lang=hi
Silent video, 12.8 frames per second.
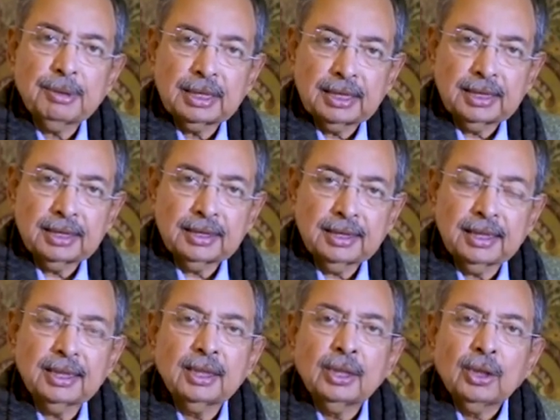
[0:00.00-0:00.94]
मिलते रहते
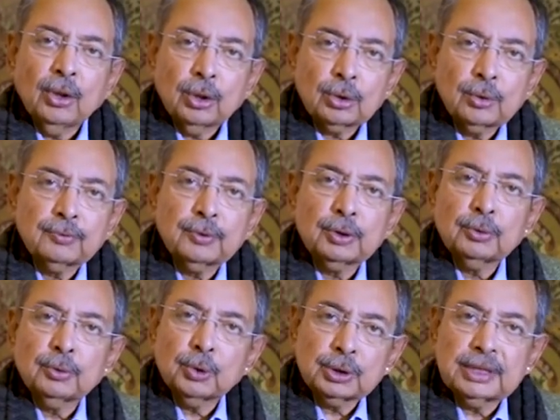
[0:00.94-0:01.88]
हैं और गुफ्तु
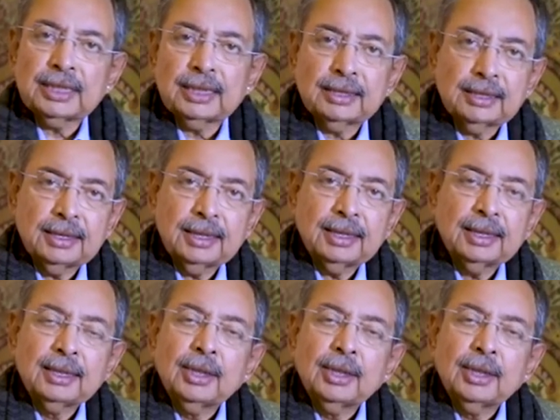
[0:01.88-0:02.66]
होती रहती है